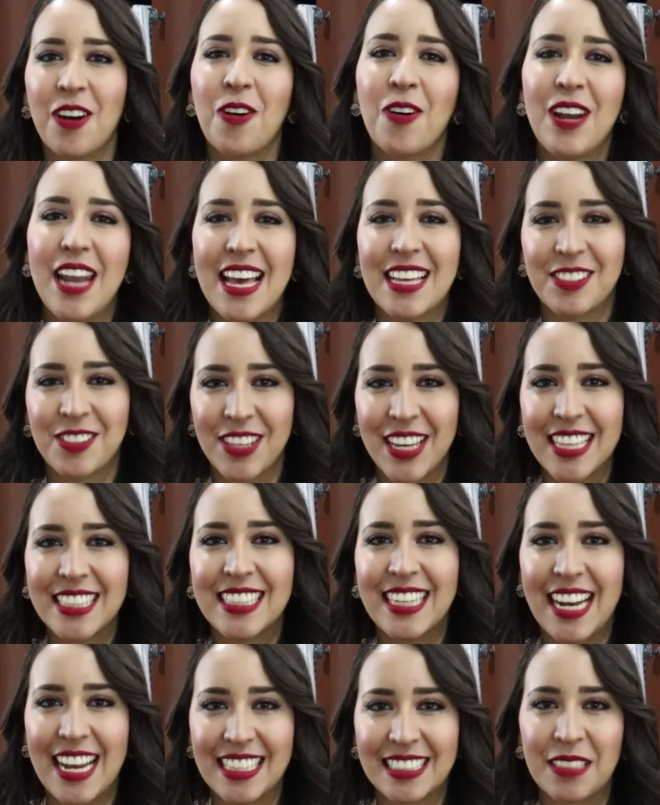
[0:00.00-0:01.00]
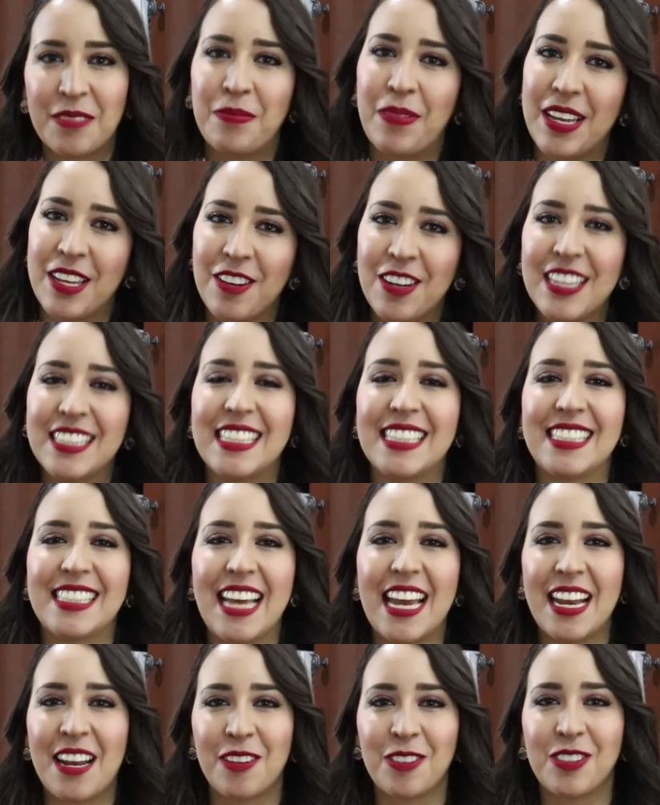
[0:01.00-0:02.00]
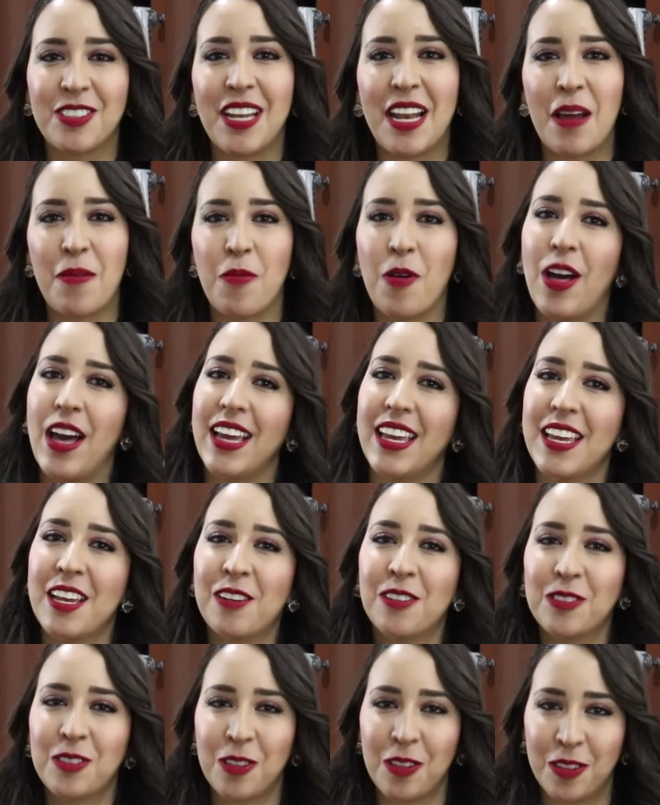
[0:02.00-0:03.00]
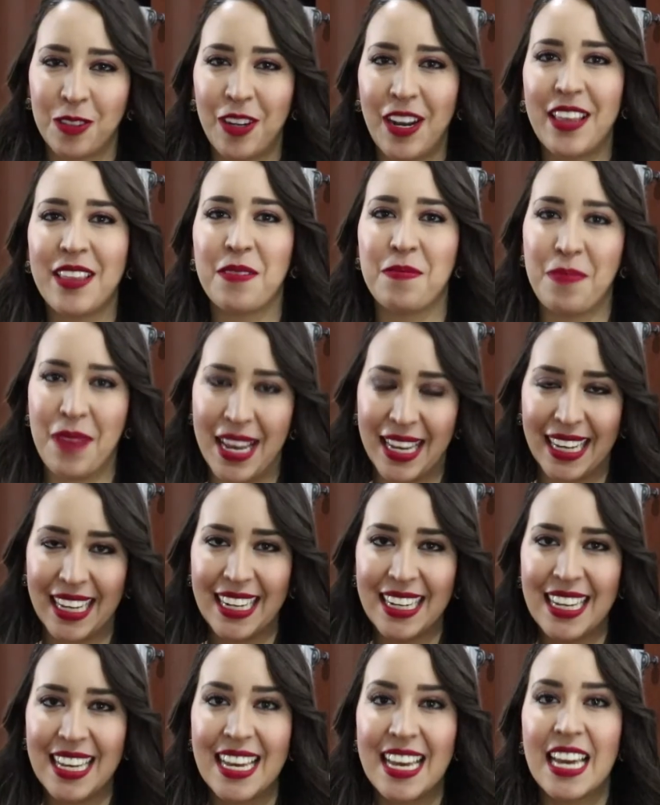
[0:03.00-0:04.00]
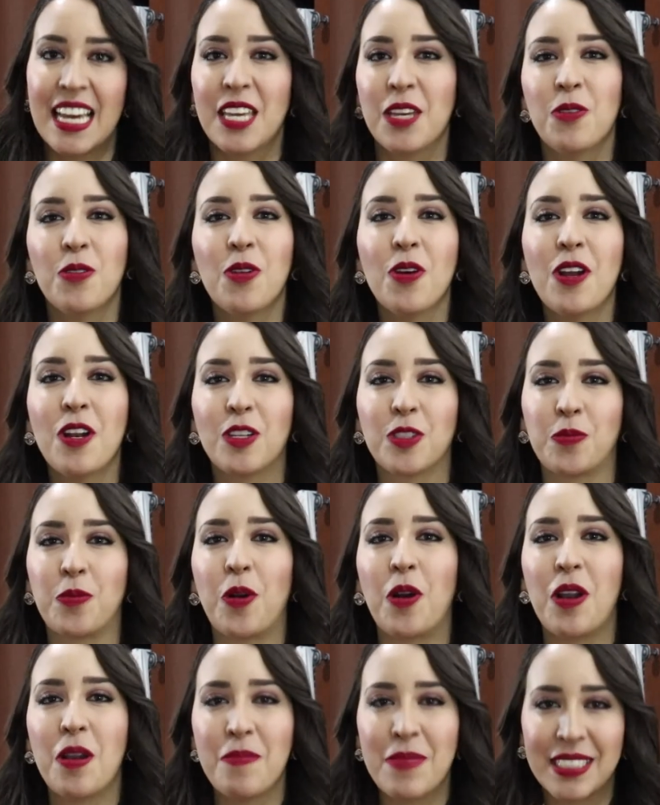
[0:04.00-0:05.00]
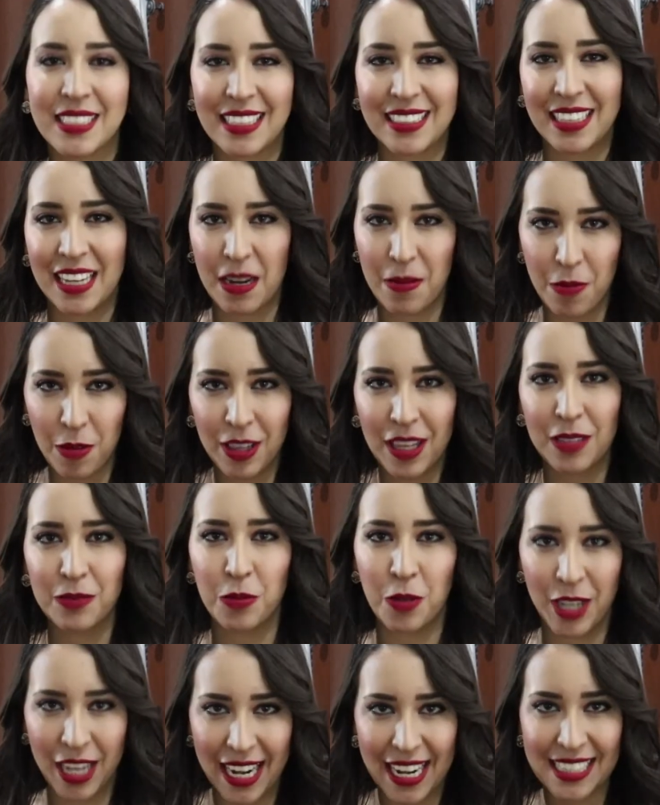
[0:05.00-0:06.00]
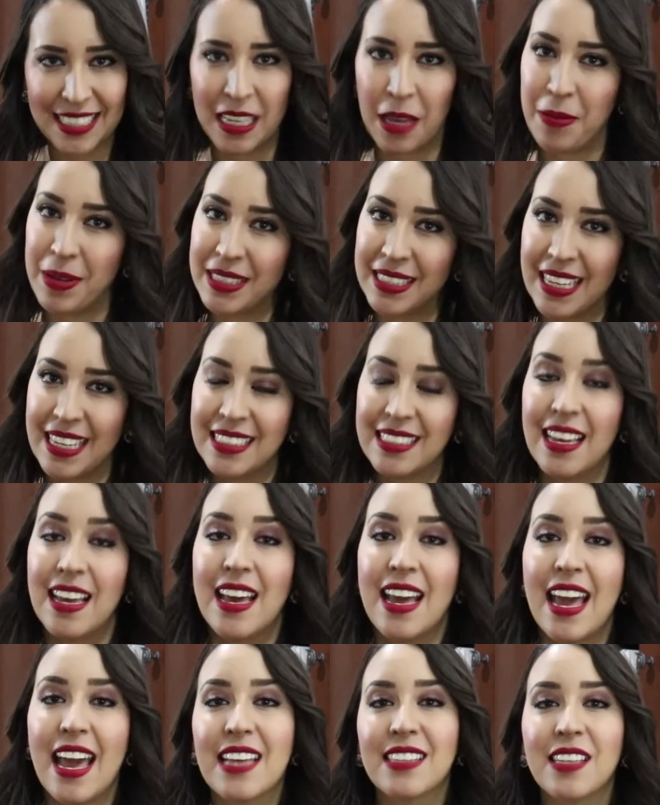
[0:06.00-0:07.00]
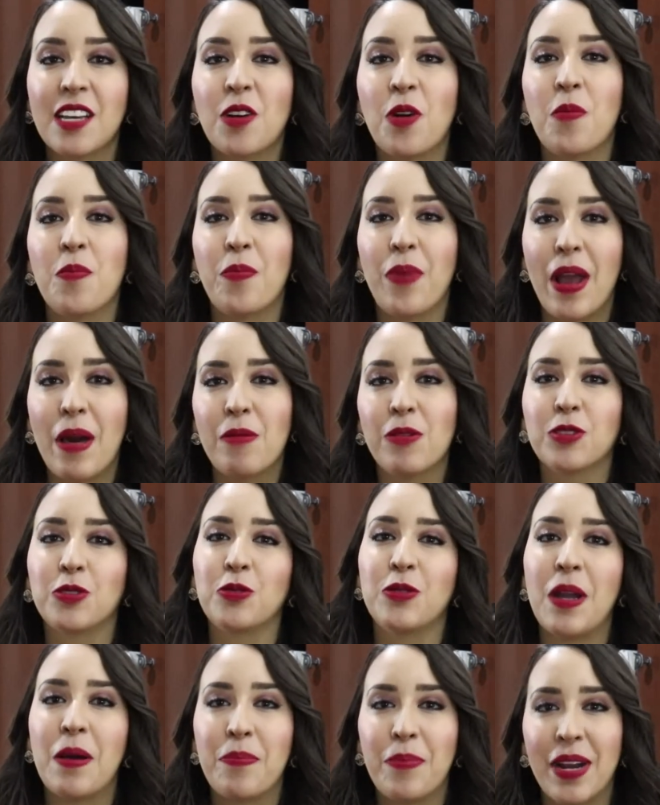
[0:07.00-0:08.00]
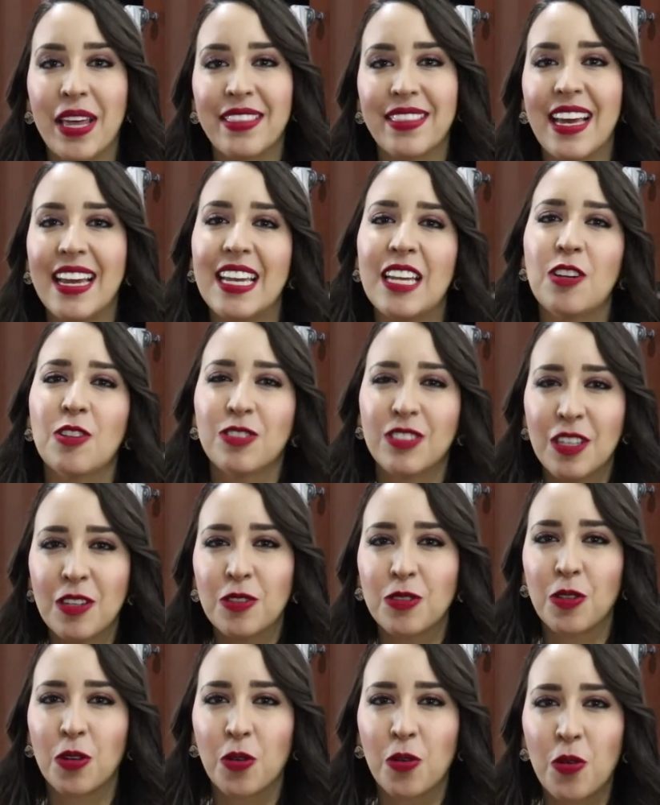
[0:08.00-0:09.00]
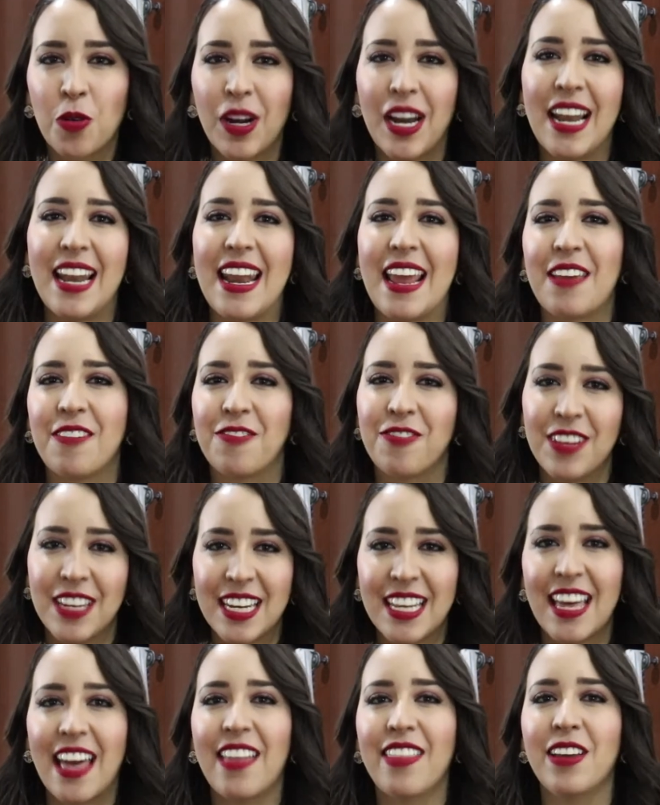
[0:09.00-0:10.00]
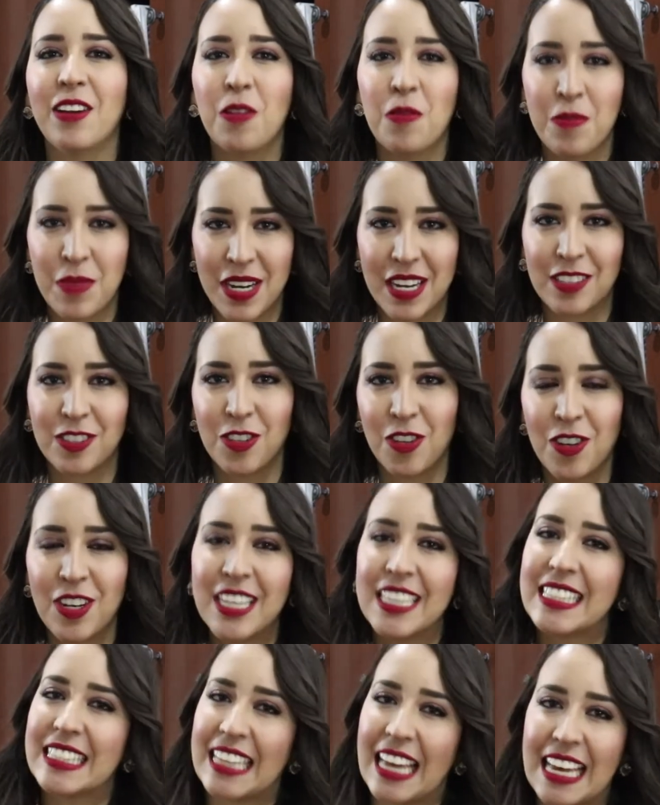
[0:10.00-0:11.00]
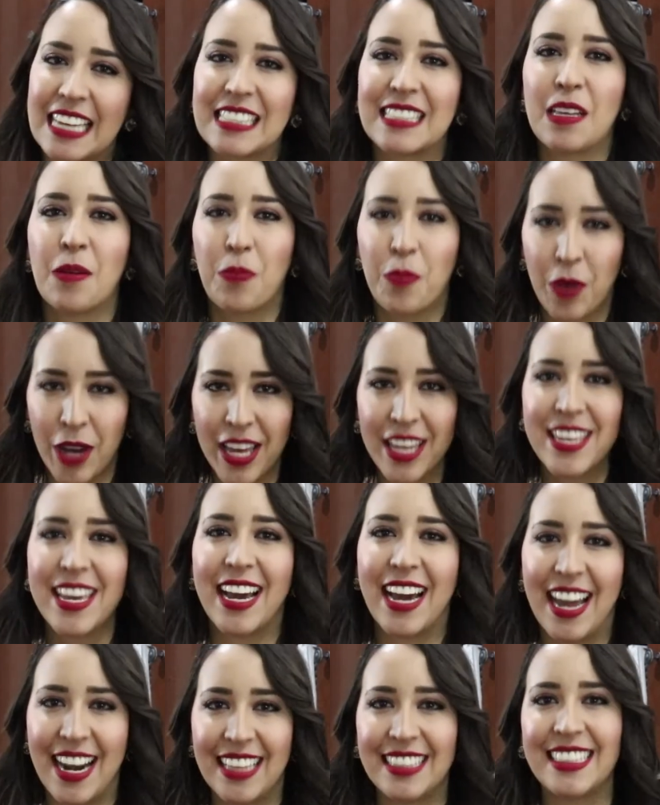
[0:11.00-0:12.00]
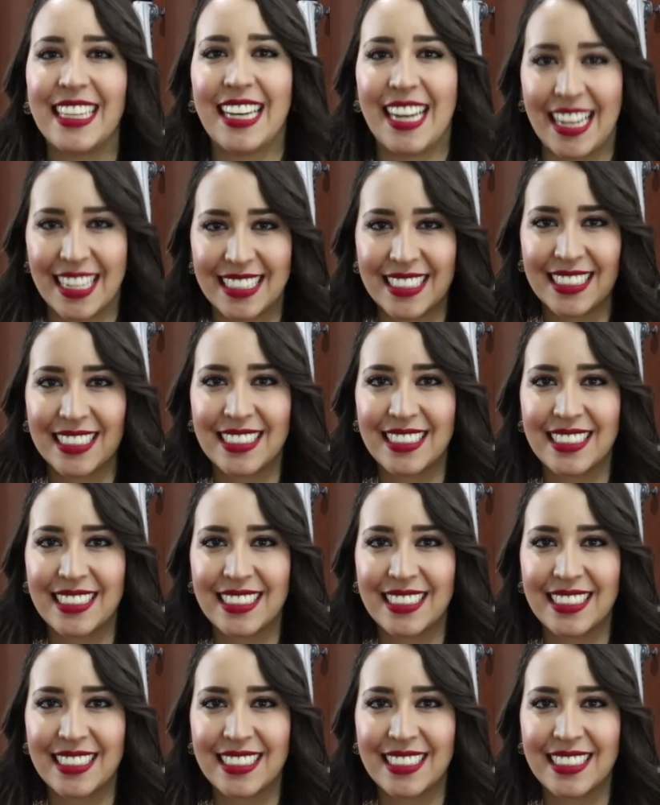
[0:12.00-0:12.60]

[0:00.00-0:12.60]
Hola, soy Andrea Tamayo, licenciada en negocios de la moda y consultora de imagen. Y uno de los problemas que tenemos las mujeres a veces es que compramos una prenda y no se nos ocurre la infinidad de combinaciones que esta puede llegar a tener.